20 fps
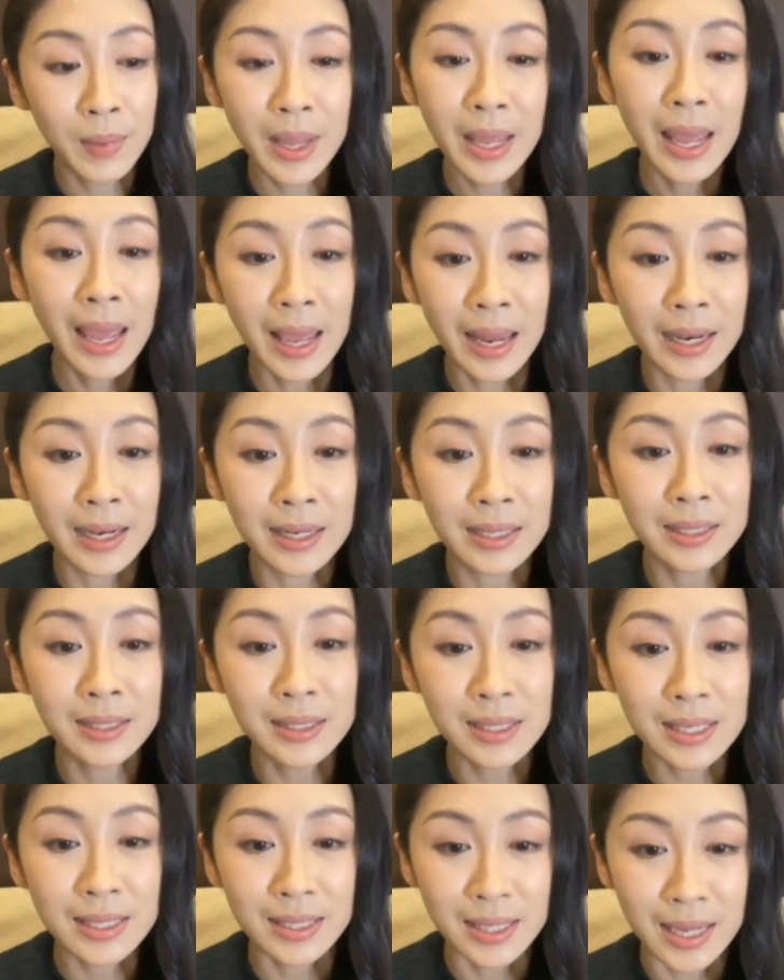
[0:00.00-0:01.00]
ไม่เห็น
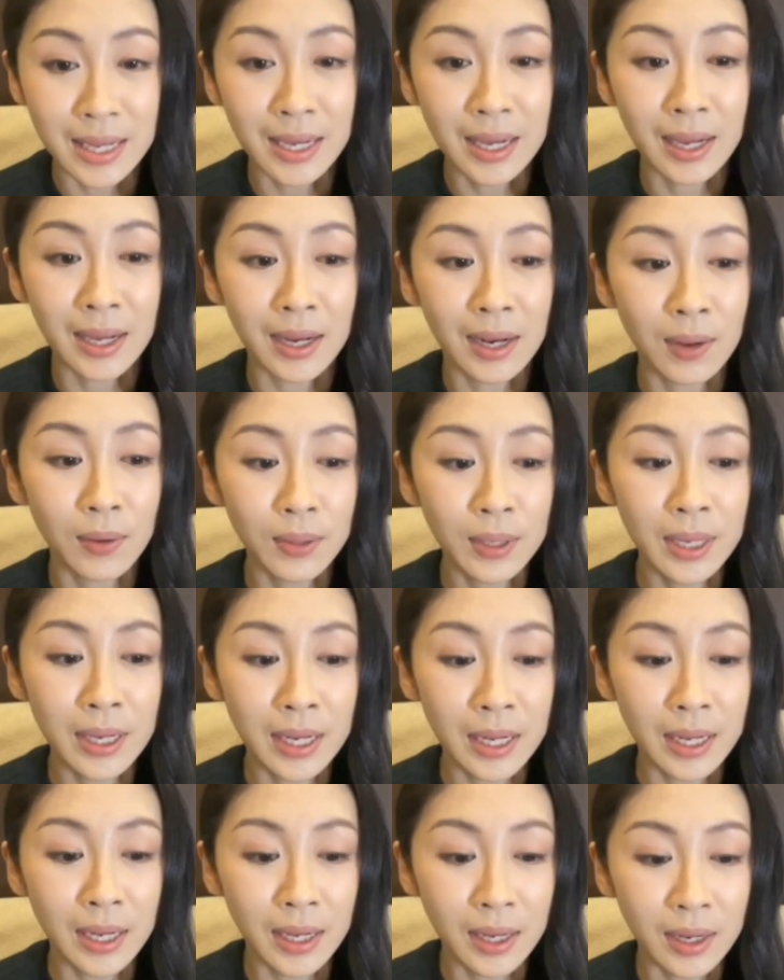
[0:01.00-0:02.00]
จริงๆค่ะแล้วที
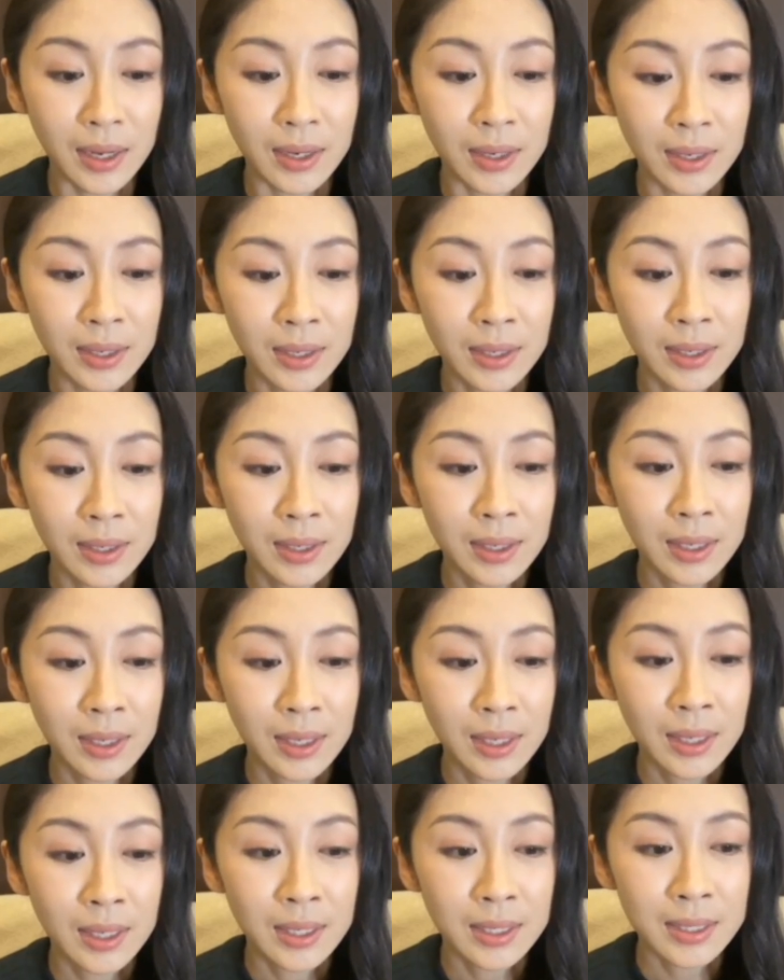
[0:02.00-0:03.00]
นี้
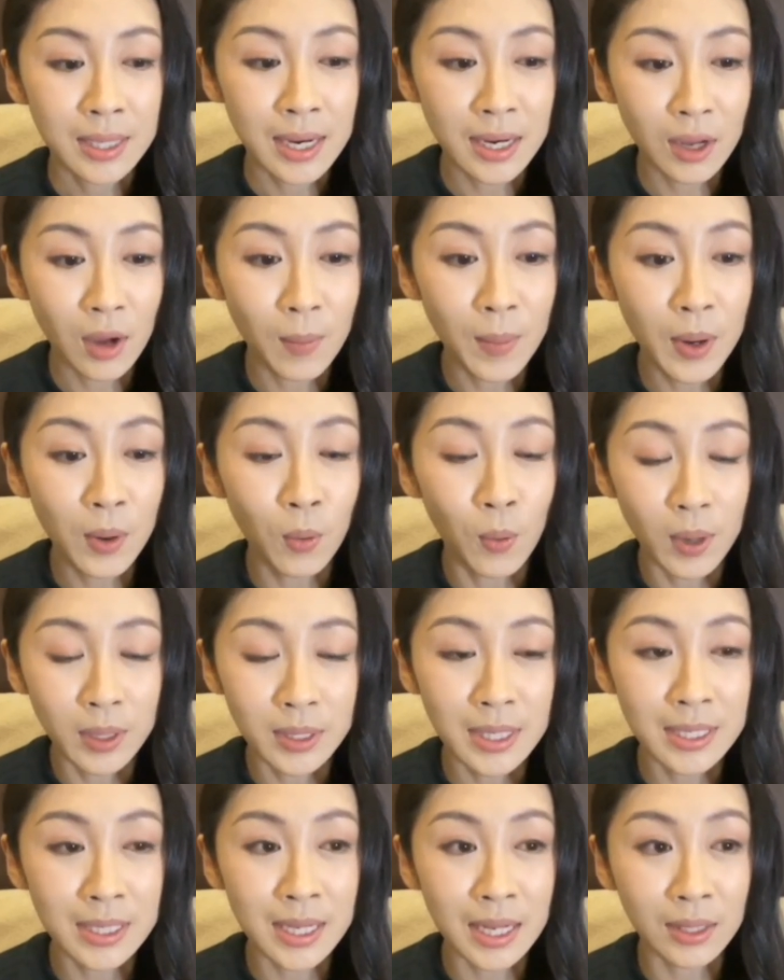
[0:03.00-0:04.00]
ฉันก็ไม่รู้
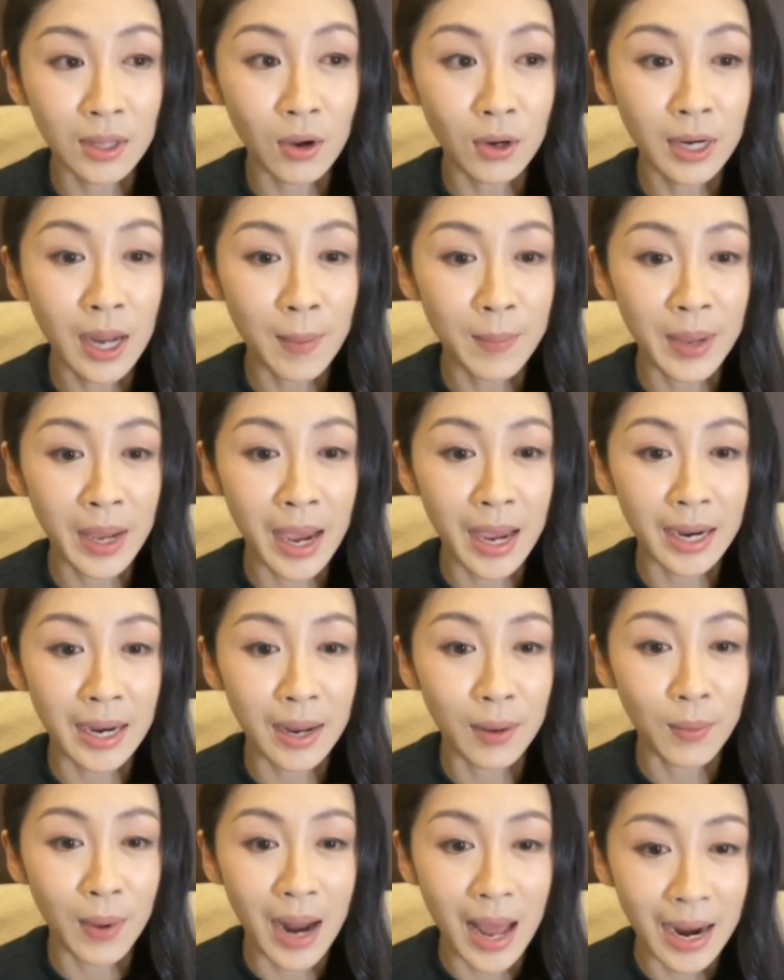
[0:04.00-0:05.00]
ว่าฉันจะต้องทำยังไง
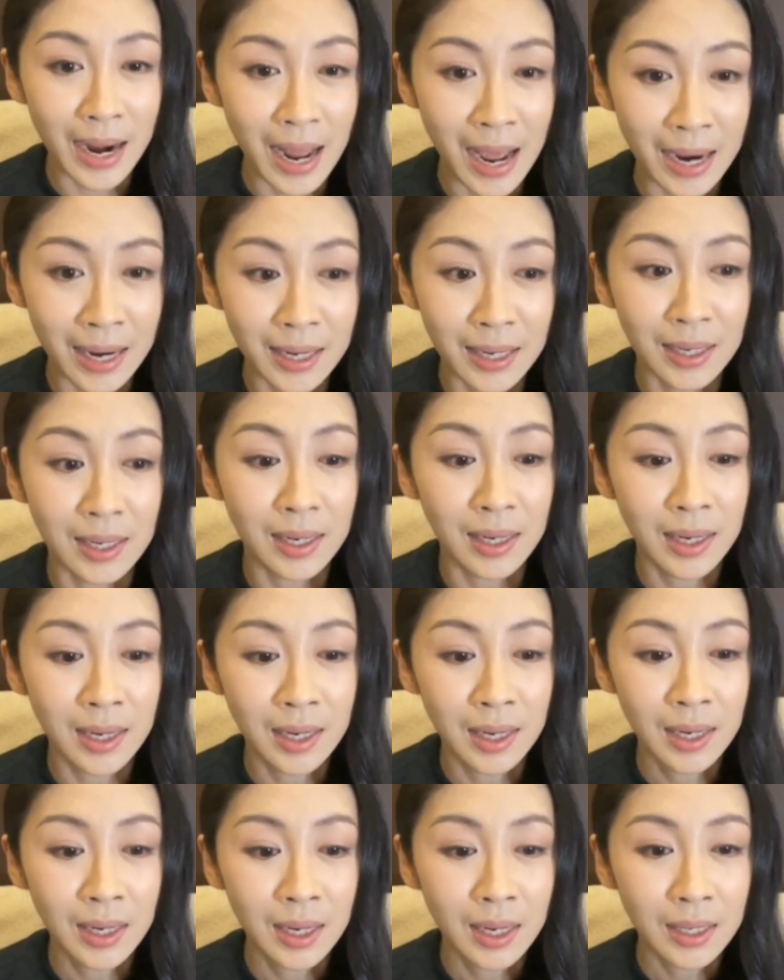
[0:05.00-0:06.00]
ในเวลานั้น
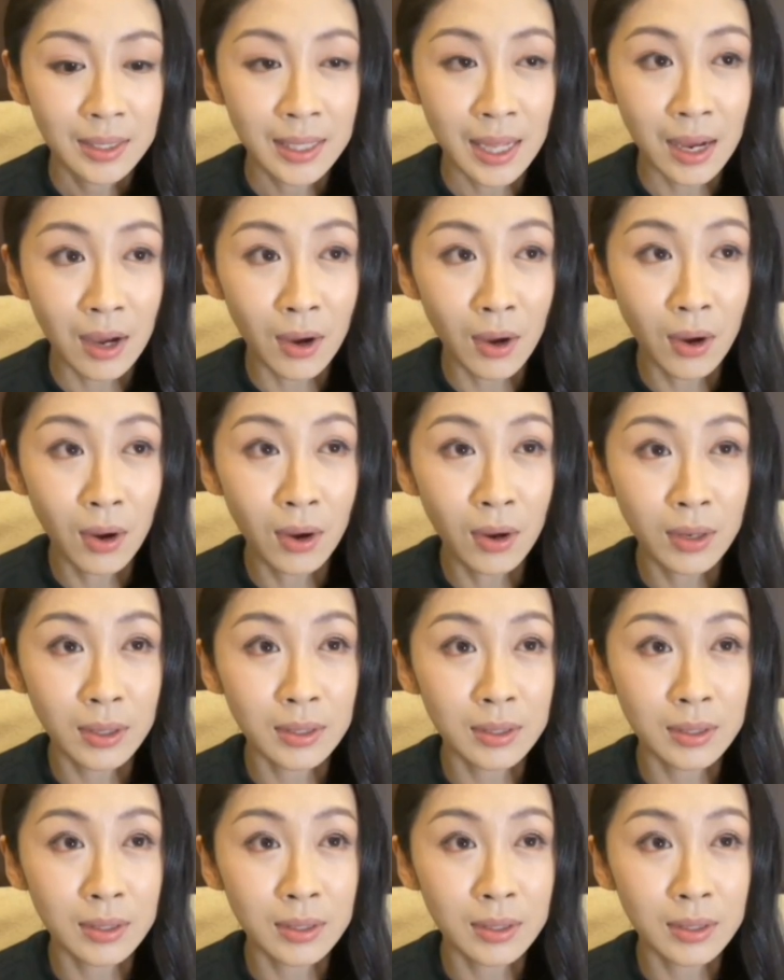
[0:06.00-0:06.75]
แต่ก็